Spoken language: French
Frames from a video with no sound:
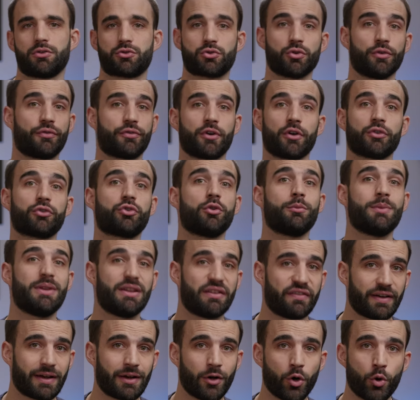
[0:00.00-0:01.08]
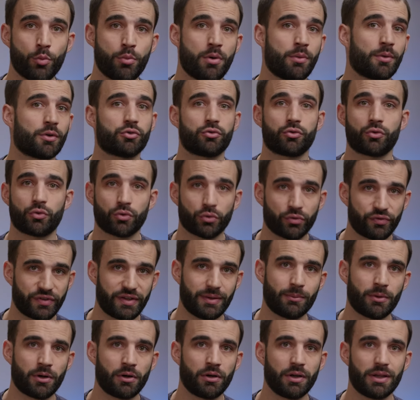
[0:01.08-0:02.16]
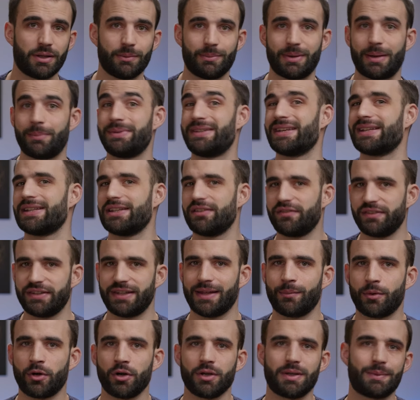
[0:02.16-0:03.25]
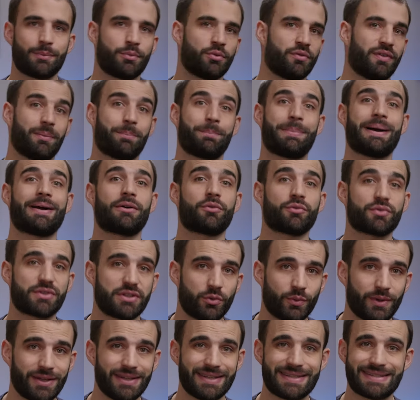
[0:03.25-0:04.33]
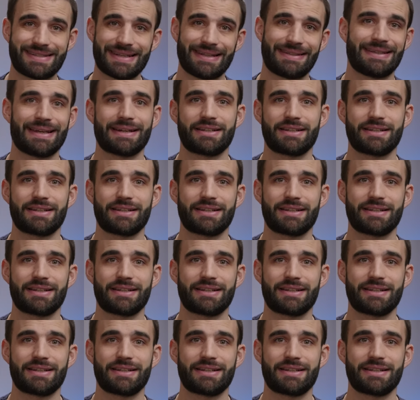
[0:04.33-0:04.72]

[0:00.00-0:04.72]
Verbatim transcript: Sauf qu'en 2020, au moment du confinement, et eh bien, bien évidemment, il ne pouvait pas continuer cette